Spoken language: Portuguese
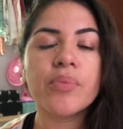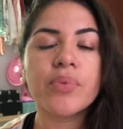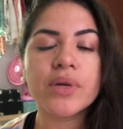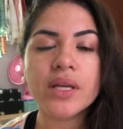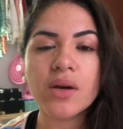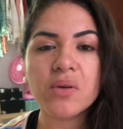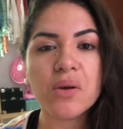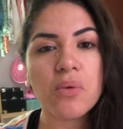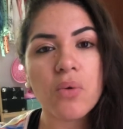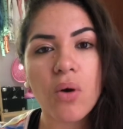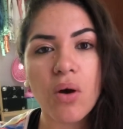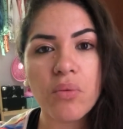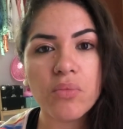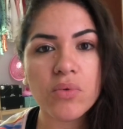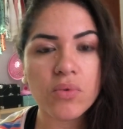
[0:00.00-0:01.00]
porque eu não
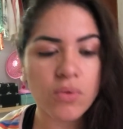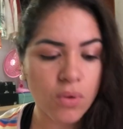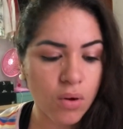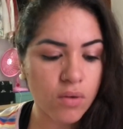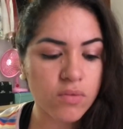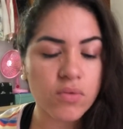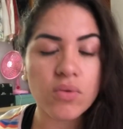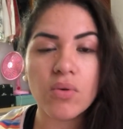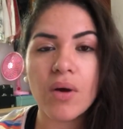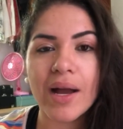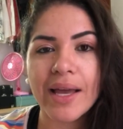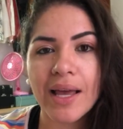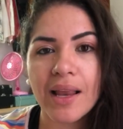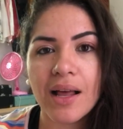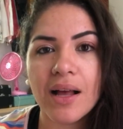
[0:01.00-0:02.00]
como ovo com
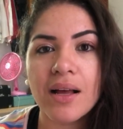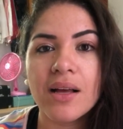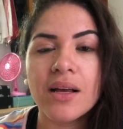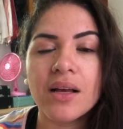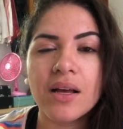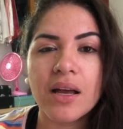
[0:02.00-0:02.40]
aquela